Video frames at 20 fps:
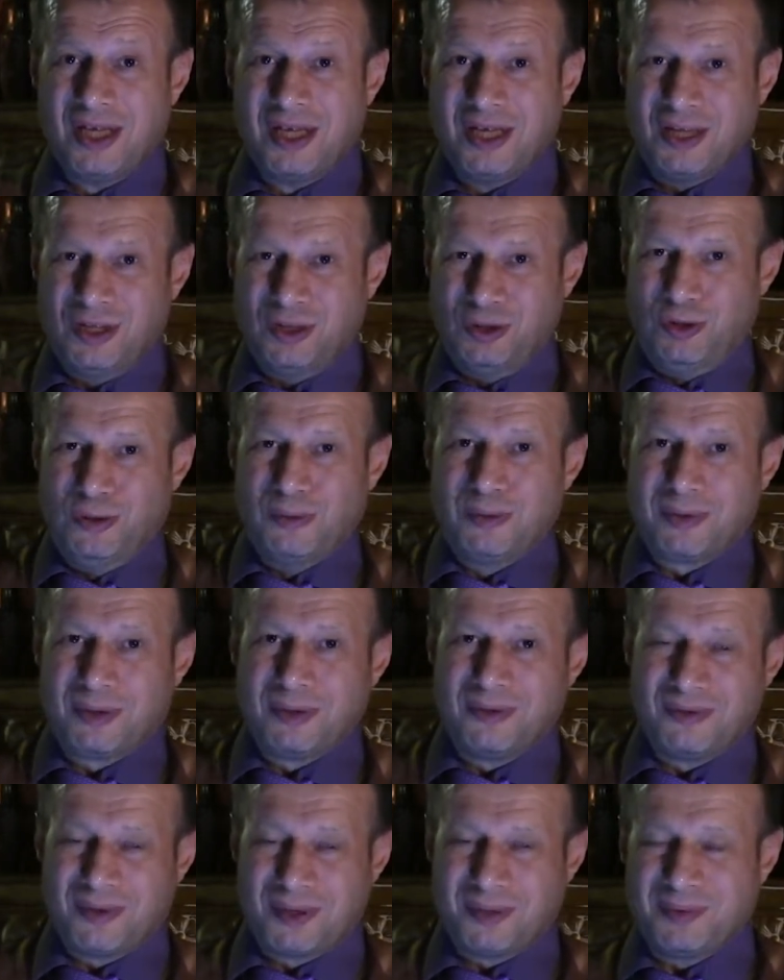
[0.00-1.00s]
И
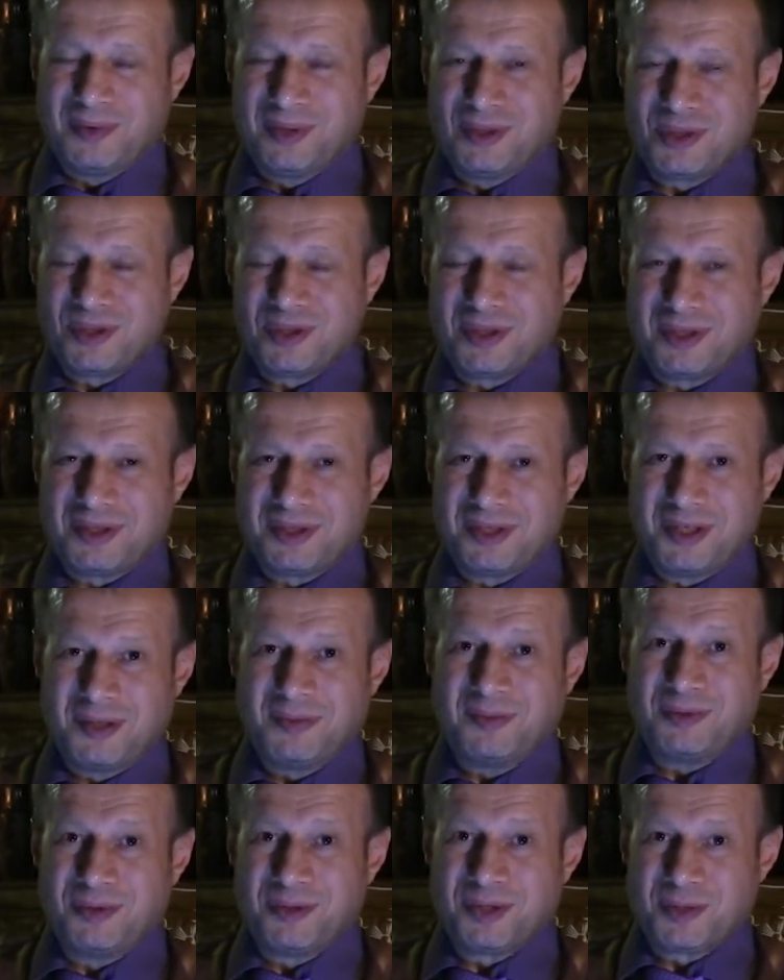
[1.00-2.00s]
доброго времени суток тем,
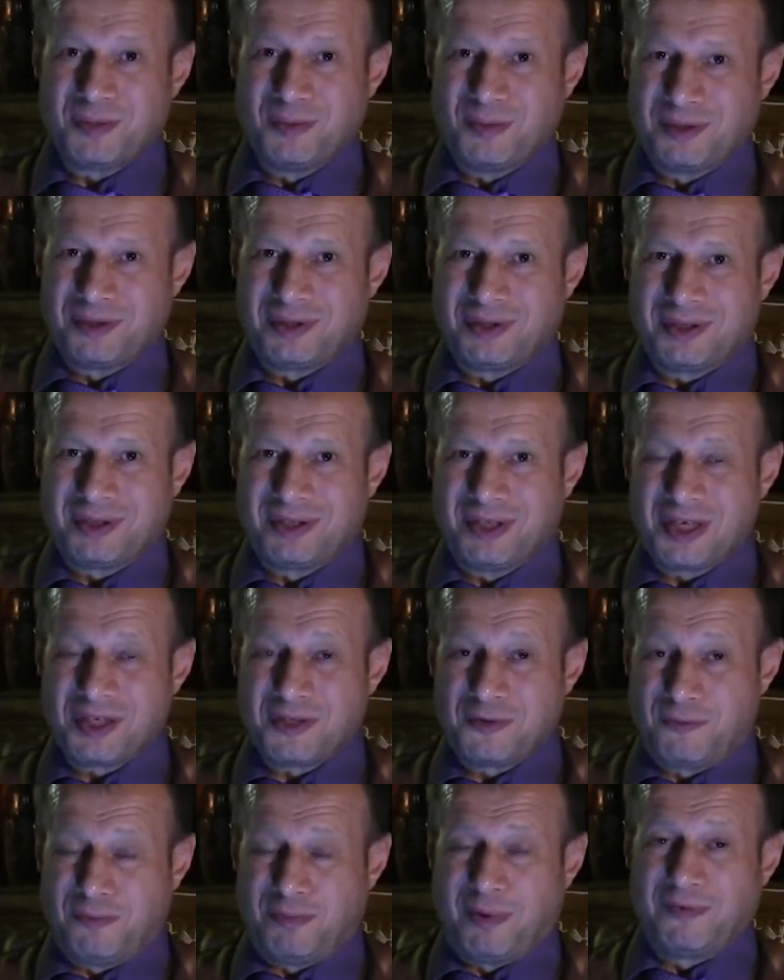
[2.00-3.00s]
кто смотрит нас
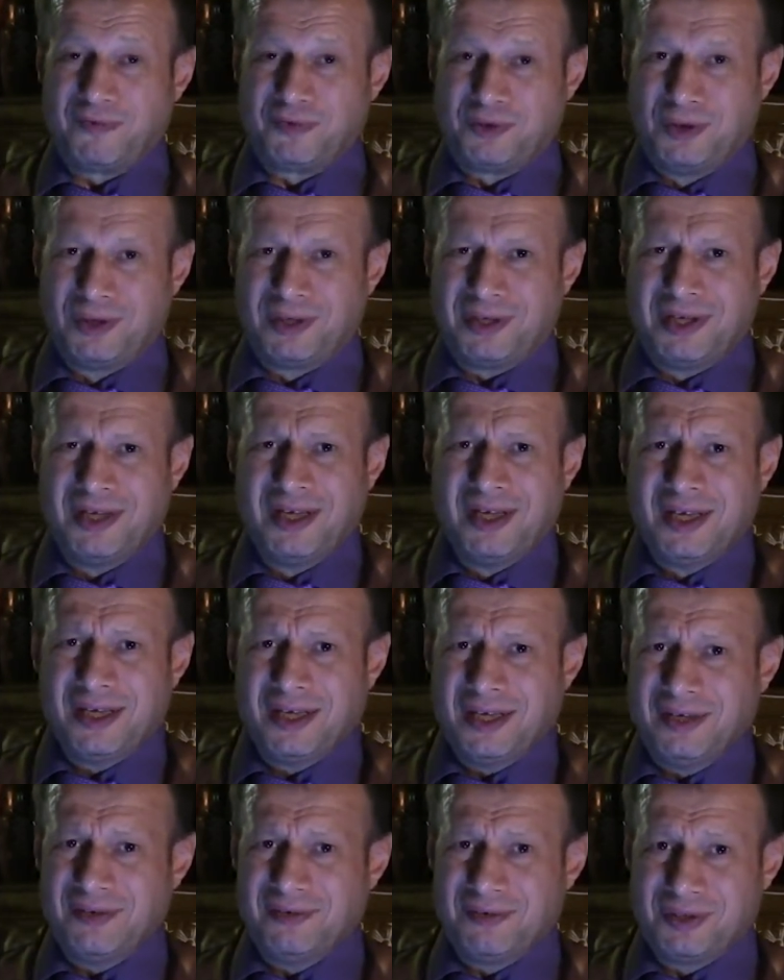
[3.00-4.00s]
в повторе
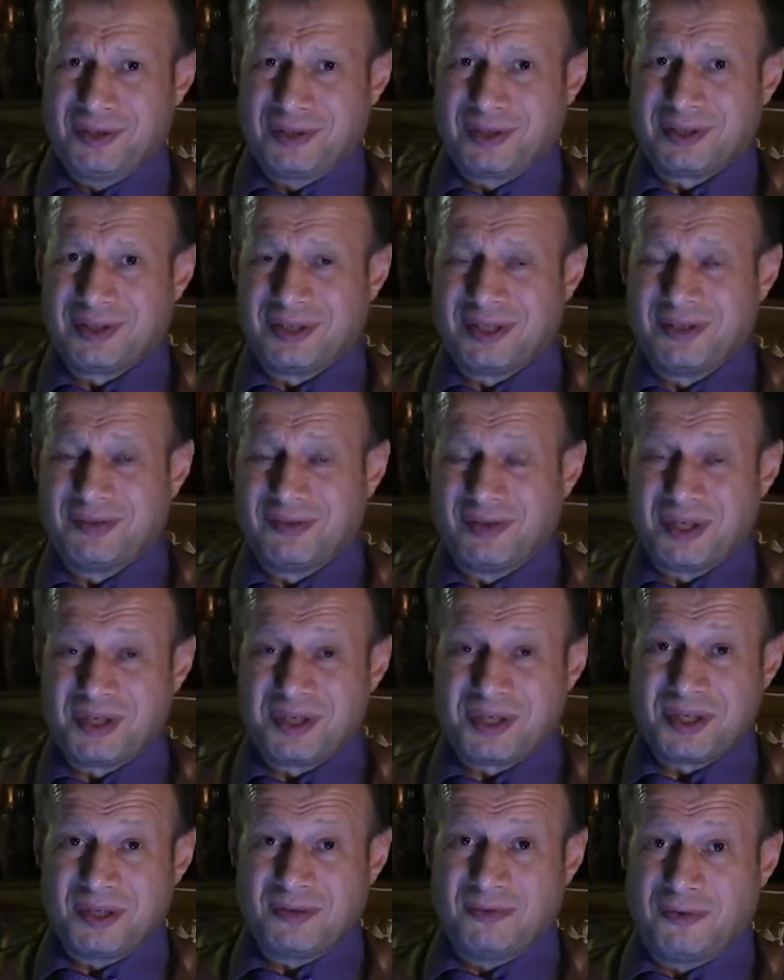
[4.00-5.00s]
или в
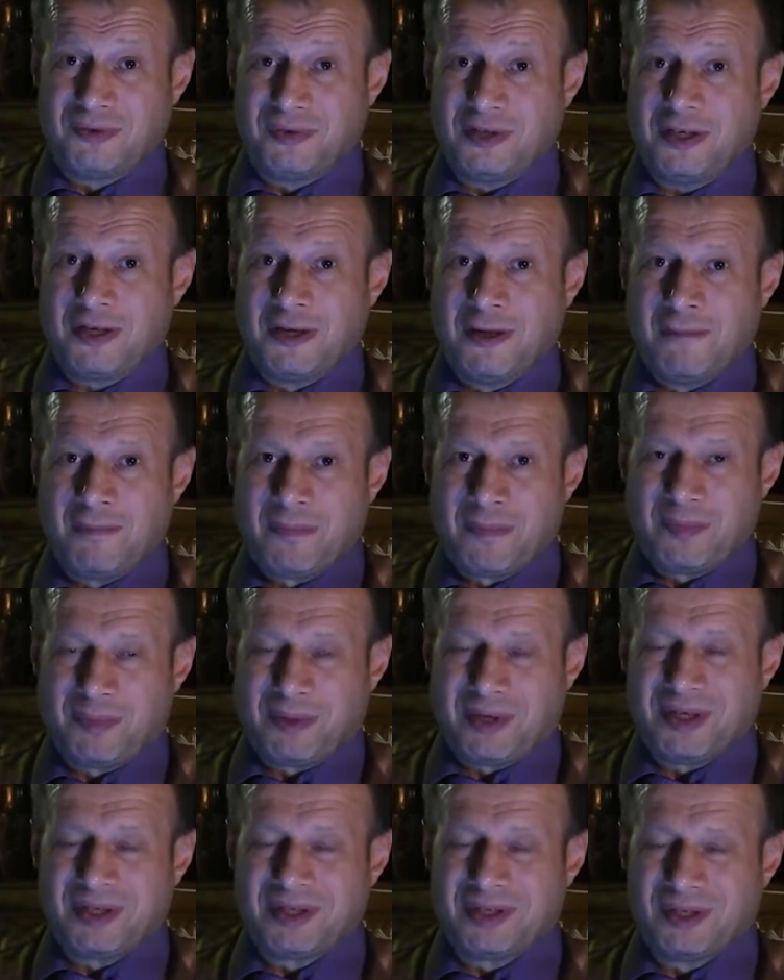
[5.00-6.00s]
интернет-версии в эфире
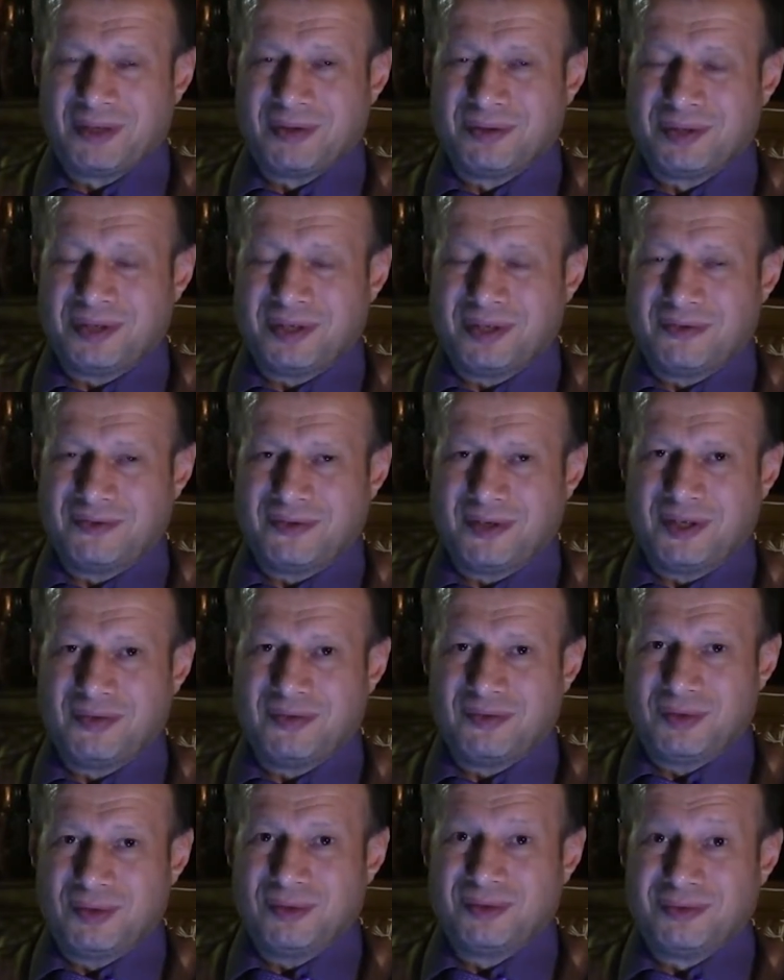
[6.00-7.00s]
проекта «Аутодафе» и
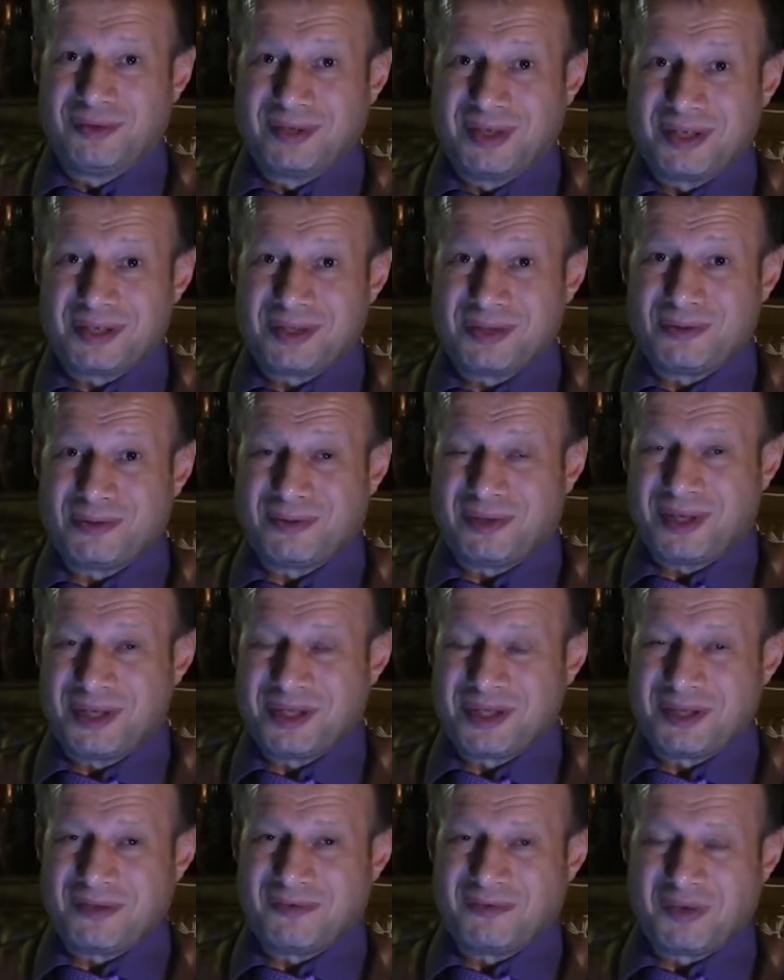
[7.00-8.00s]
веду его я, Заур
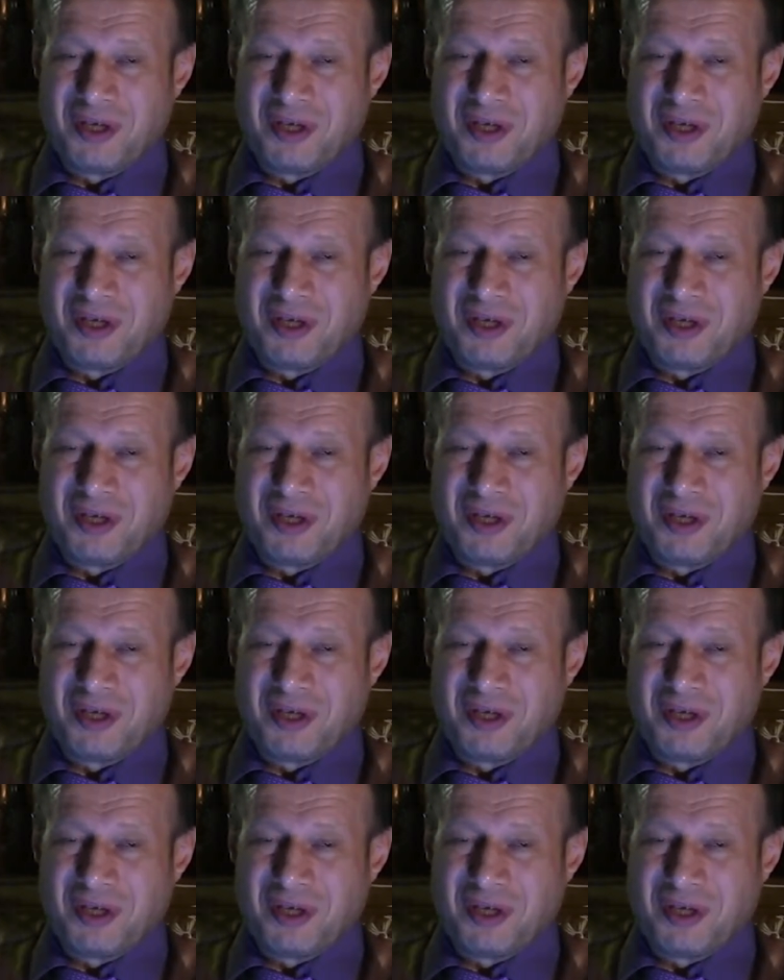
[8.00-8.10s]
Газиев.